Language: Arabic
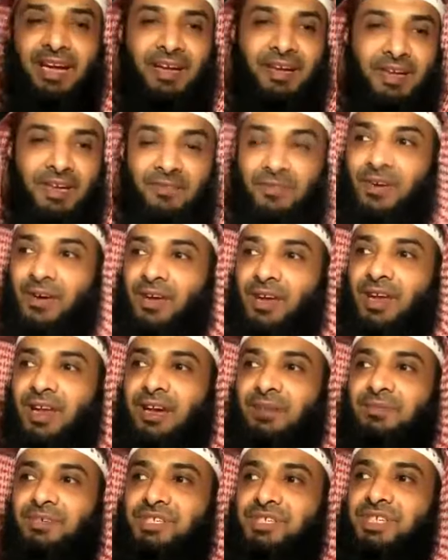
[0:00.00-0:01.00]
عرفه
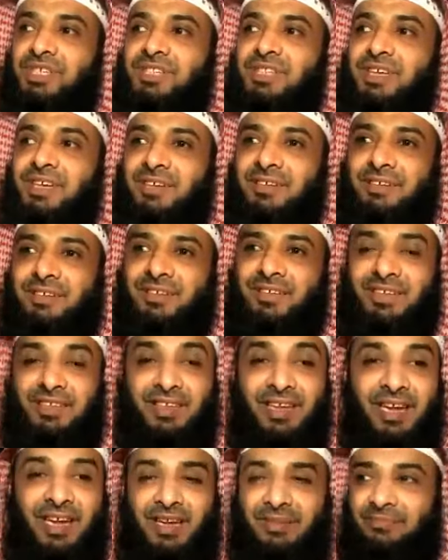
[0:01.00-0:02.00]
الله بالشدة
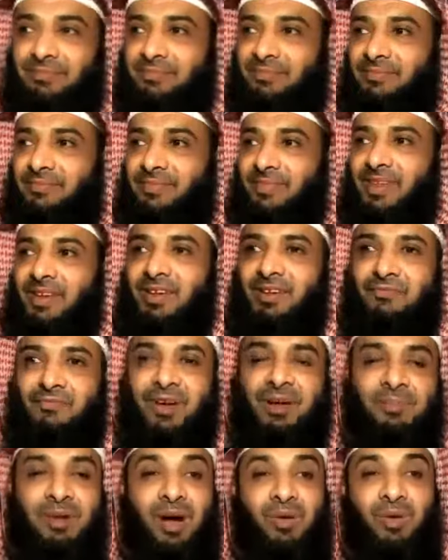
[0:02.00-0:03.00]
نعم
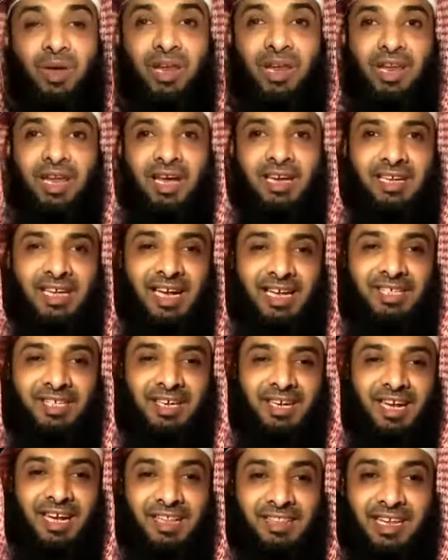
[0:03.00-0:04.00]
فما والله
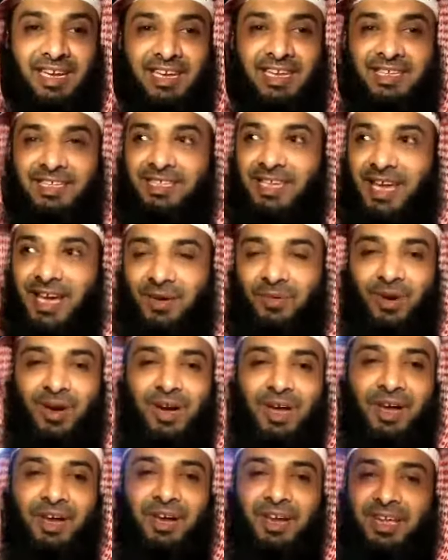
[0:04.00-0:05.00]
أجر هذا اللسان
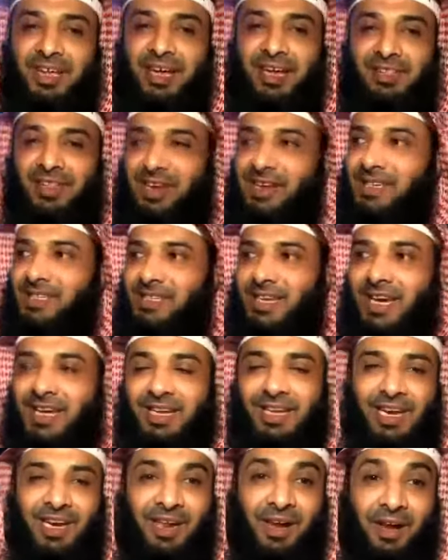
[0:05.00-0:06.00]
وحرك هذا اللسان
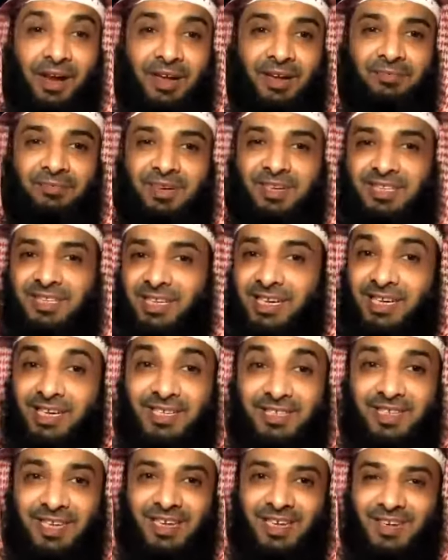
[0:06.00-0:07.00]
إلا الرحمن
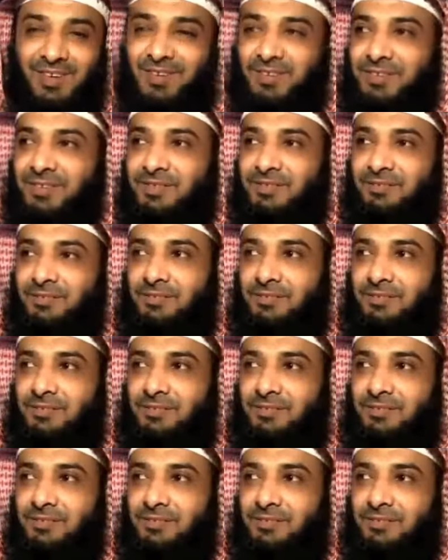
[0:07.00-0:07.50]
جل جلاله